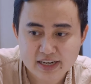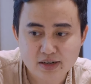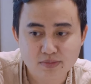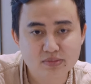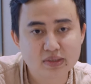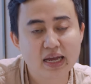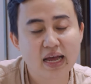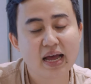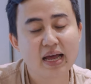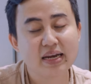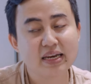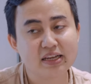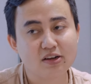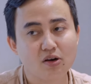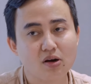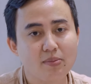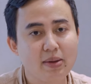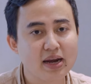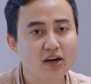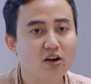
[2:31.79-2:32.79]
trong gia đình
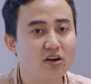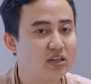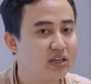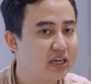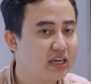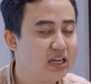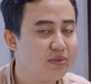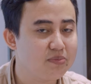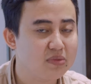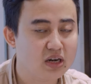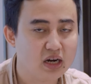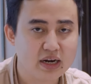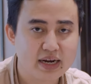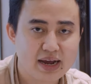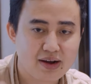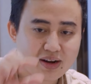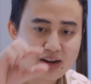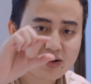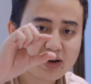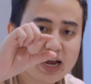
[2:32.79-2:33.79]
của các bạn có những cái điểm g
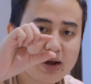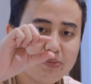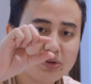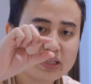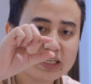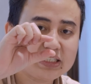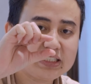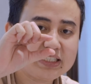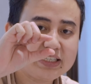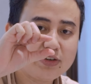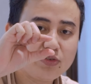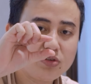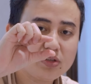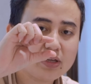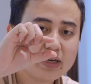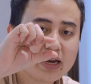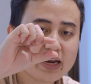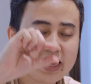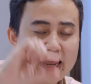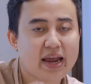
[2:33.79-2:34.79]
nào cao cao một tí xíu
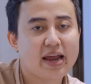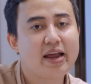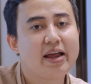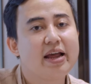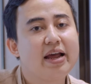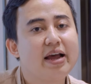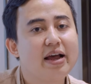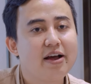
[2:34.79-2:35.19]
như thế này này